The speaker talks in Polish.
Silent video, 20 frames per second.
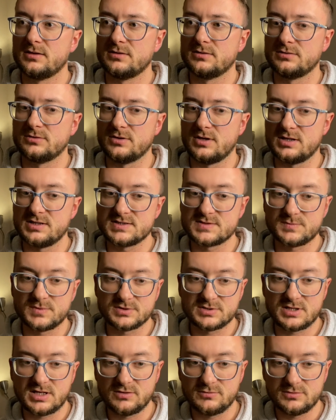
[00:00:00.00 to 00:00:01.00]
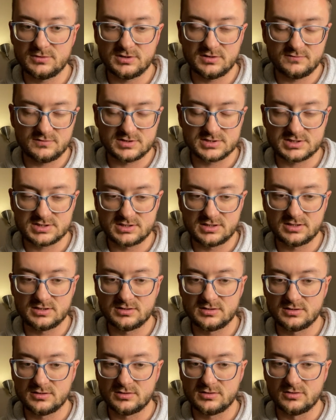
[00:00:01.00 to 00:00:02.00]
No ale spotkało ich właśnie
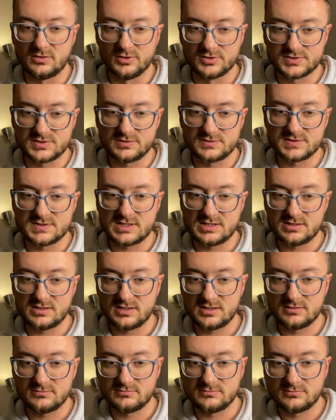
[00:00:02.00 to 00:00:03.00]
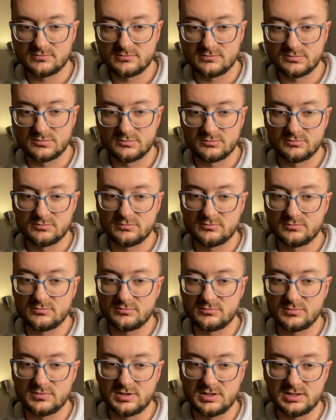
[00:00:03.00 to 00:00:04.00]
osądzenie
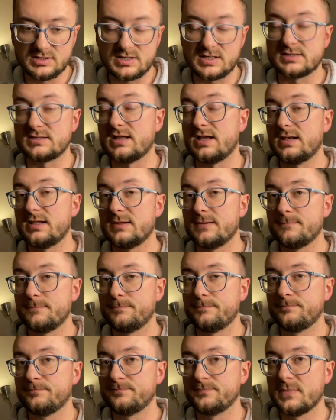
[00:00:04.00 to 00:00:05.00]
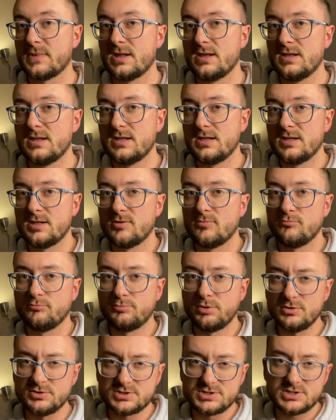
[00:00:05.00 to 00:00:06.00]
i tak dalej.
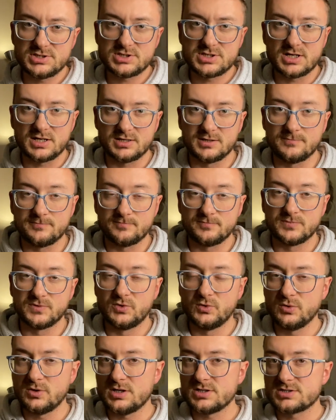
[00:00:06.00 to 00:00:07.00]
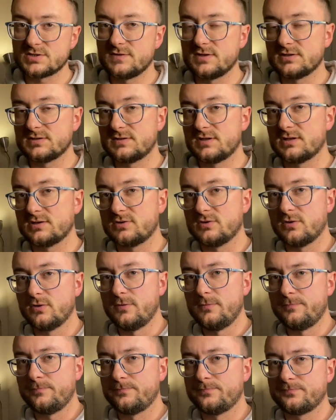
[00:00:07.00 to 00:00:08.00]
Proś dzisiaj Ducha
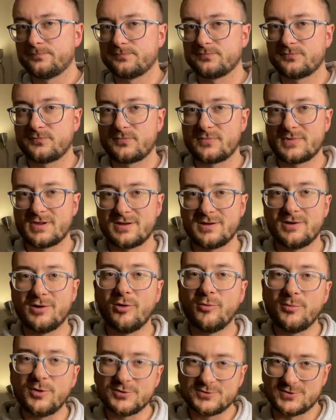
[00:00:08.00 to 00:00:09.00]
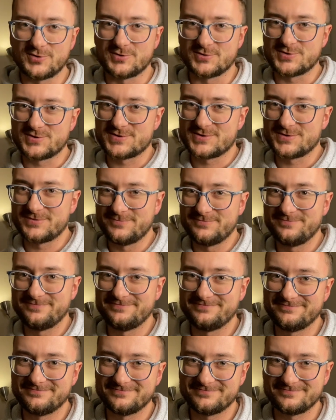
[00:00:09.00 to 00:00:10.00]
Świętego o mądrość
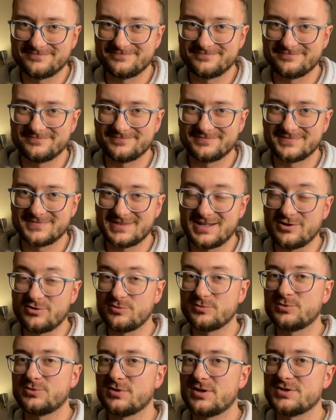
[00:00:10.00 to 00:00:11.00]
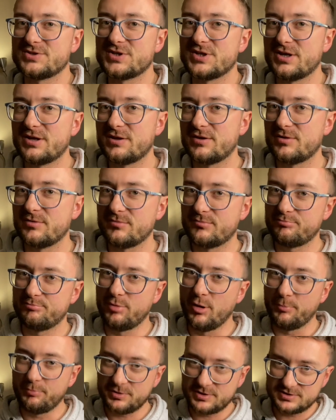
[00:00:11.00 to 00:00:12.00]
taką, która cię
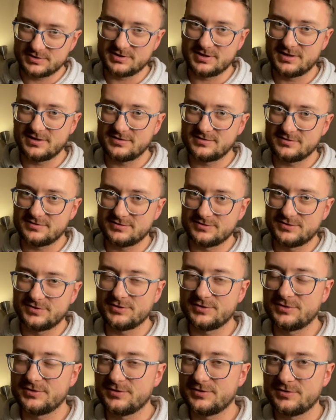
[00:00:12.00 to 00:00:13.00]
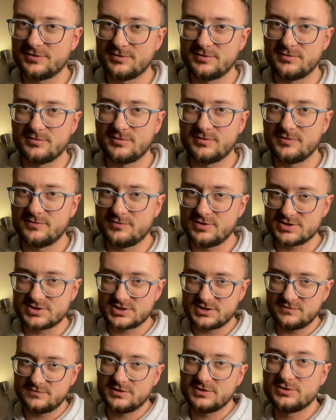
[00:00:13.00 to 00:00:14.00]
popchnie do
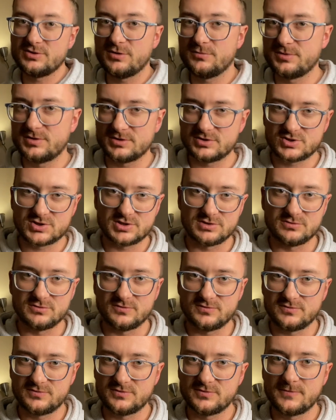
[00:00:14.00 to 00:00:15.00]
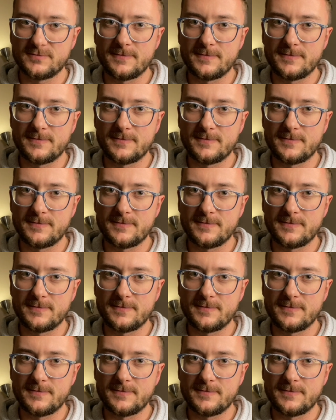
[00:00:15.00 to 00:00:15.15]
właściwych, dobrych czynów.